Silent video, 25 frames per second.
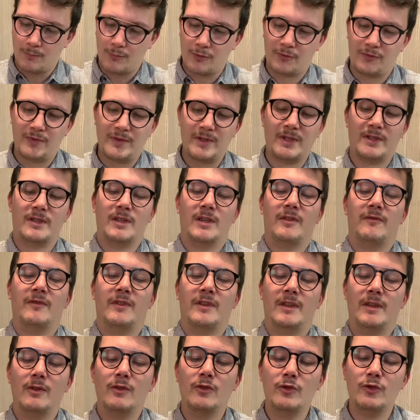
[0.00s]
Pour finir cette
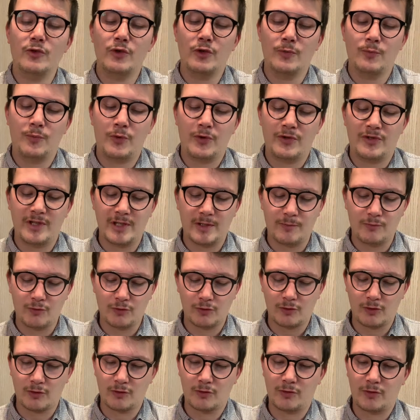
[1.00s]
vidéo, une petite
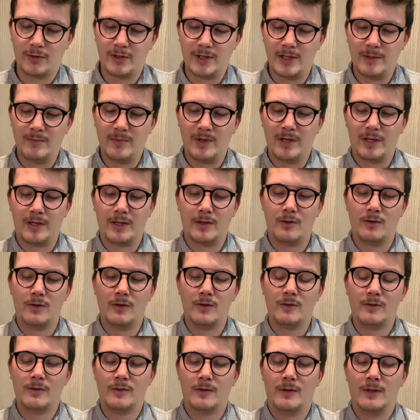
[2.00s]
montre entre guillemets
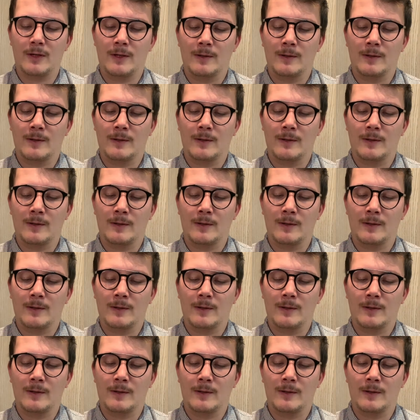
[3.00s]
rigolote